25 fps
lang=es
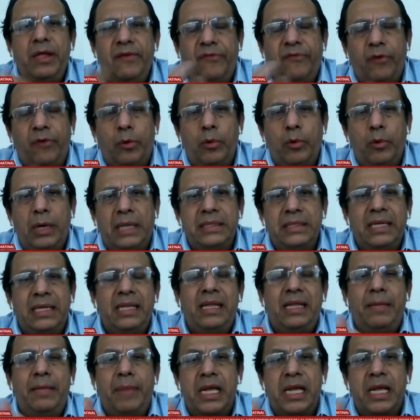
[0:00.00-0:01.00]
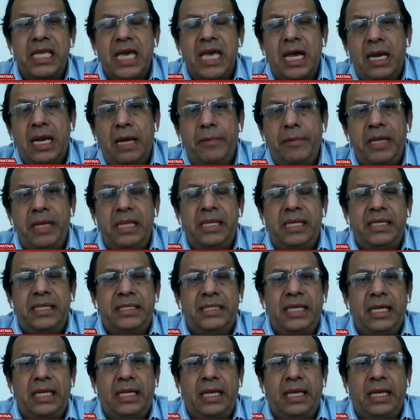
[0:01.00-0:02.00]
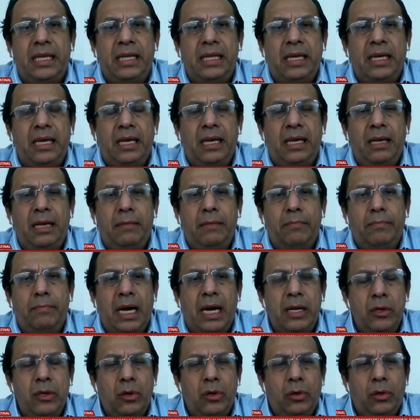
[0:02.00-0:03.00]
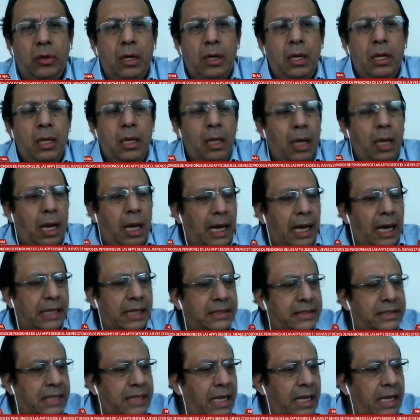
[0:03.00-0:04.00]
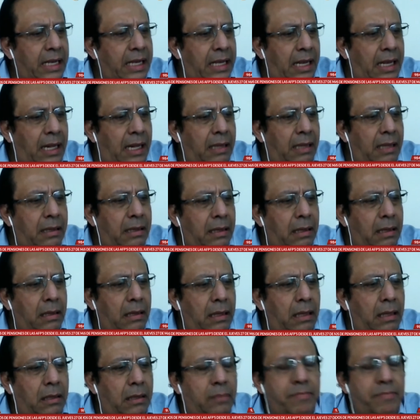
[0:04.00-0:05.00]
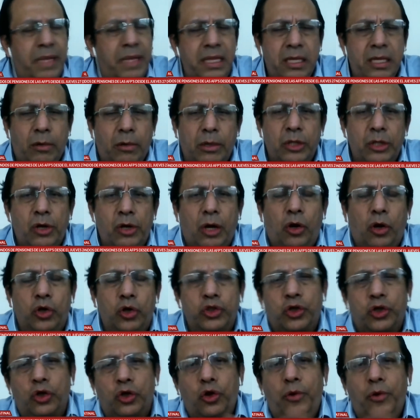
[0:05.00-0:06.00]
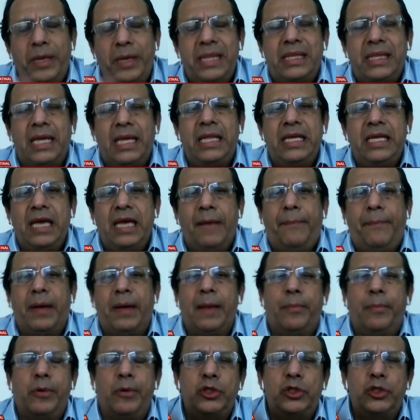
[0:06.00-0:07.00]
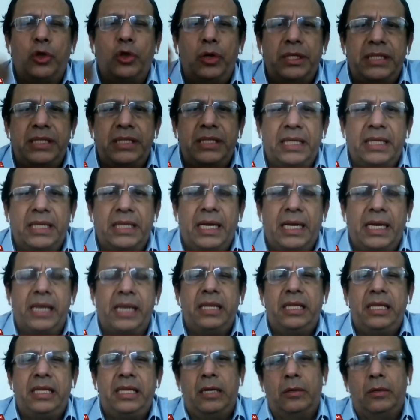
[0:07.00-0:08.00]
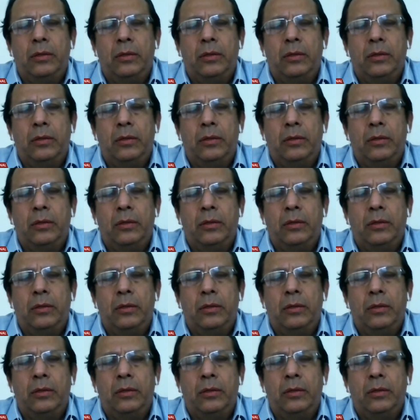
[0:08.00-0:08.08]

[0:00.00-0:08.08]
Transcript: formular desde mañana, 27 de mayo, hasta el 24 de agosto, 90 días para poder solicitar el retiro.